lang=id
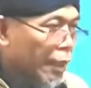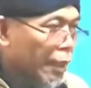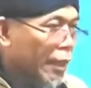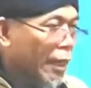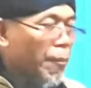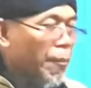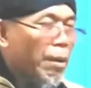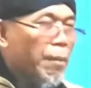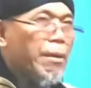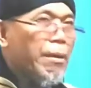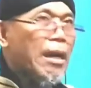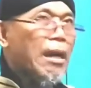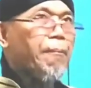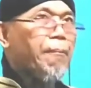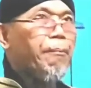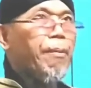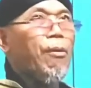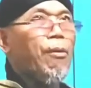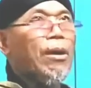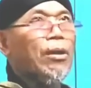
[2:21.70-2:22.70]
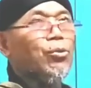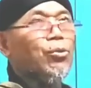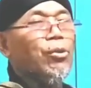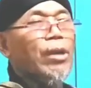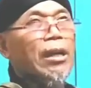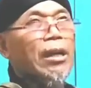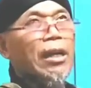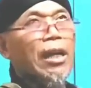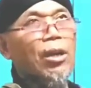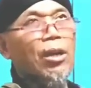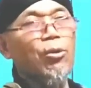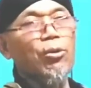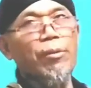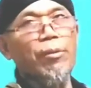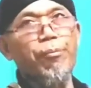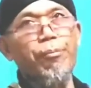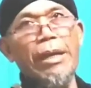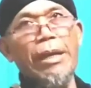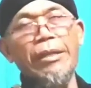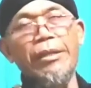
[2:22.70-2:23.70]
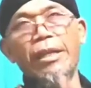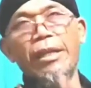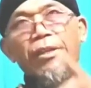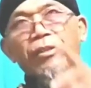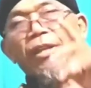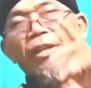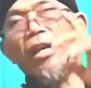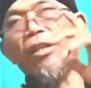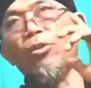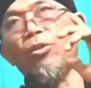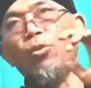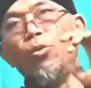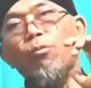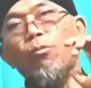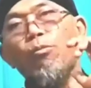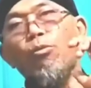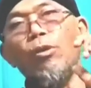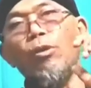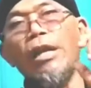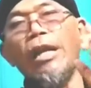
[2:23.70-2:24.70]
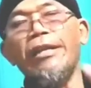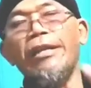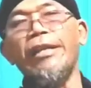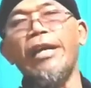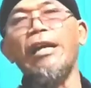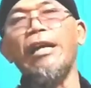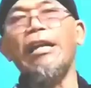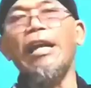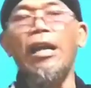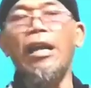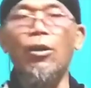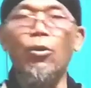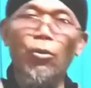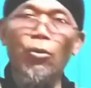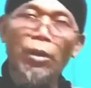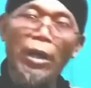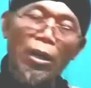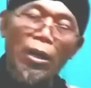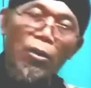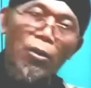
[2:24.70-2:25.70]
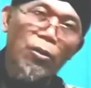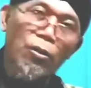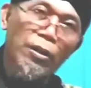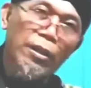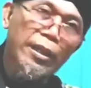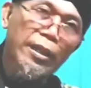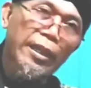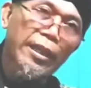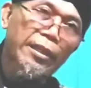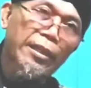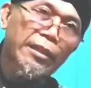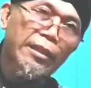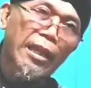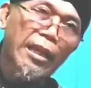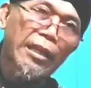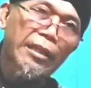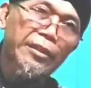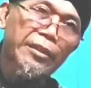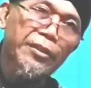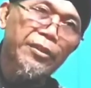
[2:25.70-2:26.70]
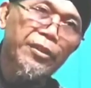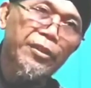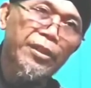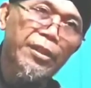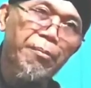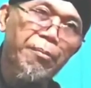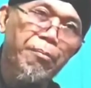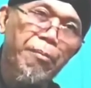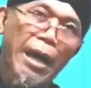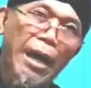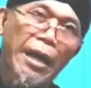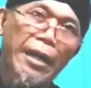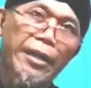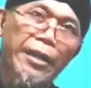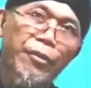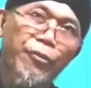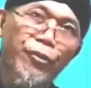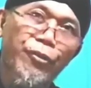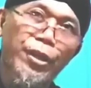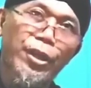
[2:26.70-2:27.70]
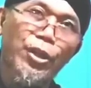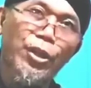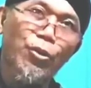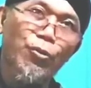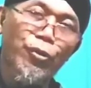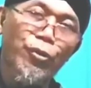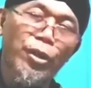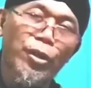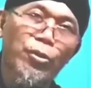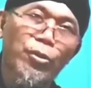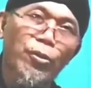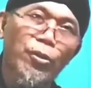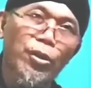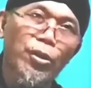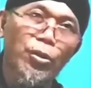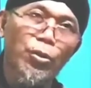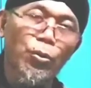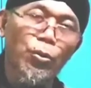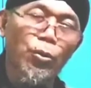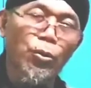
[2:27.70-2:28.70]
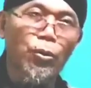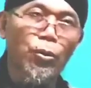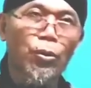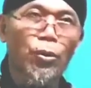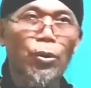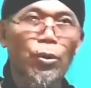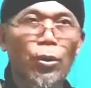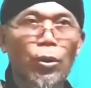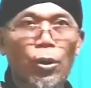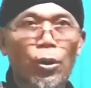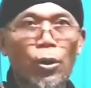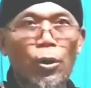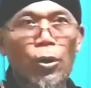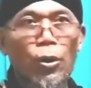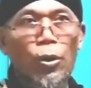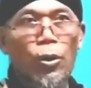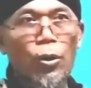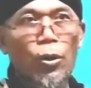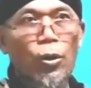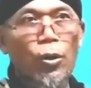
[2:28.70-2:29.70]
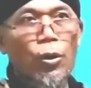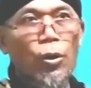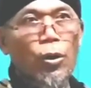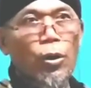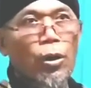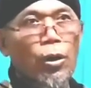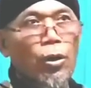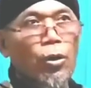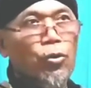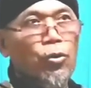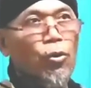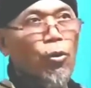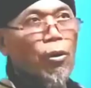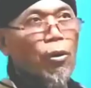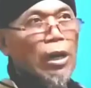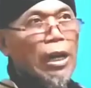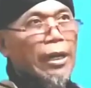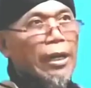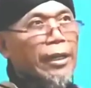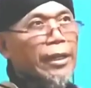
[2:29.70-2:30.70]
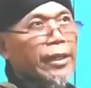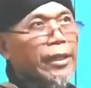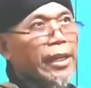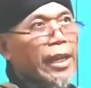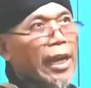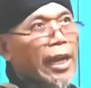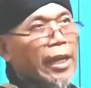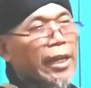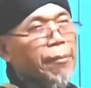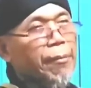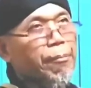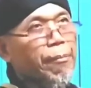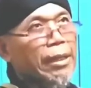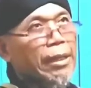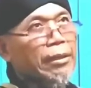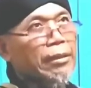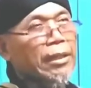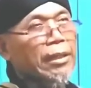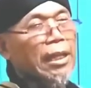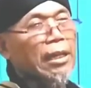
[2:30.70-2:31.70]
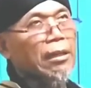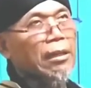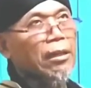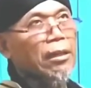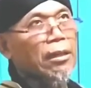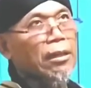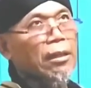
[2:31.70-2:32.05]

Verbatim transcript: Nah beberapa waktu yang lalu, tepatnya satu bulan yang lalu, kalau kita simak di video-video itu, seorang kiai mantan